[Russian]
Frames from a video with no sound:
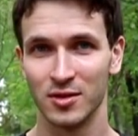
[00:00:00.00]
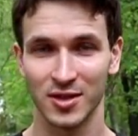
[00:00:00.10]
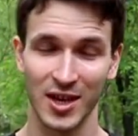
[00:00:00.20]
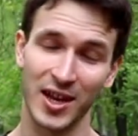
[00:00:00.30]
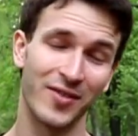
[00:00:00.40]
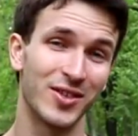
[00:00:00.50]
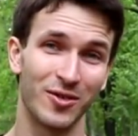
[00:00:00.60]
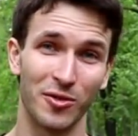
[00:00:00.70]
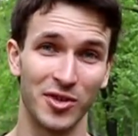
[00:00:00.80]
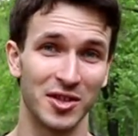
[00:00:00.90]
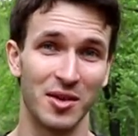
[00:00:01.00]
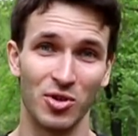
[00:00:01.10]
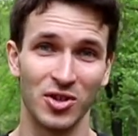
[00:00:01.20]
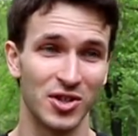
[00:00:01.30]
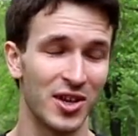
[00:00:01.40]
скорее всего, вы не
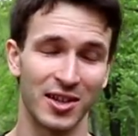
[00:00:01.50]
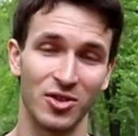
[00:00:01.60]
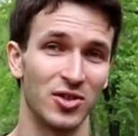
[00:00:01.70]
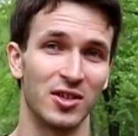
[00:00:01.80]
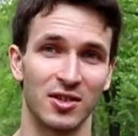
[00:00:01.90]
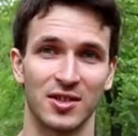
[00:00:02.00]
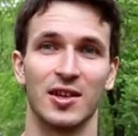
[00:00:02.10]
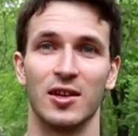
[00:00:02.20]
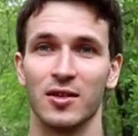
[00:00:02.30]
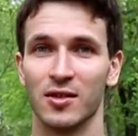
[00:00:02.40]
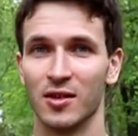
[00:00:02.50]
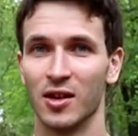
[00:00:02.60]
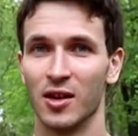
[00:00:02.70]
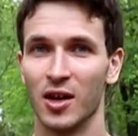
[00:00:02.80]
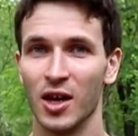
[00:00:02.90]
добьетесь ни одной из этих целей.
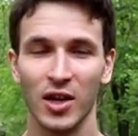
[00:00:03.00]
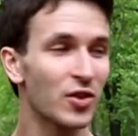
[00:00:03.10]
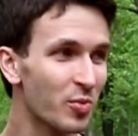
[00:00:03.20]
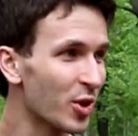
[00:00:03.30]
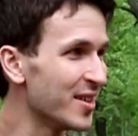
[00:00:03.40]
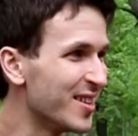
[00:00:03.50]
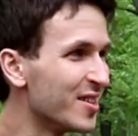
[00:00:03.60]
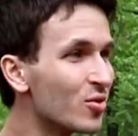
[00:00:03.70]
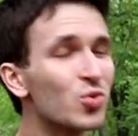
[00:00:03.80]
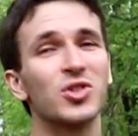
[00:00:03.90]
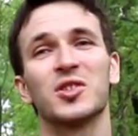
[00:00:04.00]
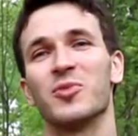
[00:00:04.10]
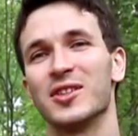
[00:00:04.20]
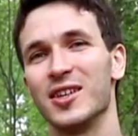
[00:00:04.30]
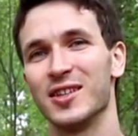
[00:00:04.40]
И в этом плане не нужно
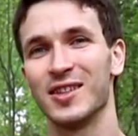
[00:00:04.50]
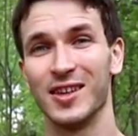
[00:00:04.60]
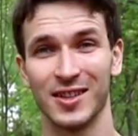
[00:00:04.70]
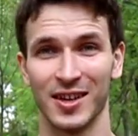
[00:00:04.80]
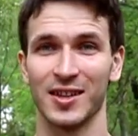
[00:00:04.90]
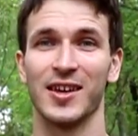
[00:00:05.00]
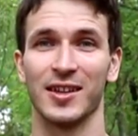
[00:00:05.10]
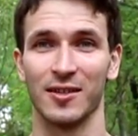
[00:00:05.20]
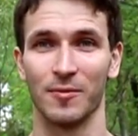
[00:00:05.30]
смотреть на интернет.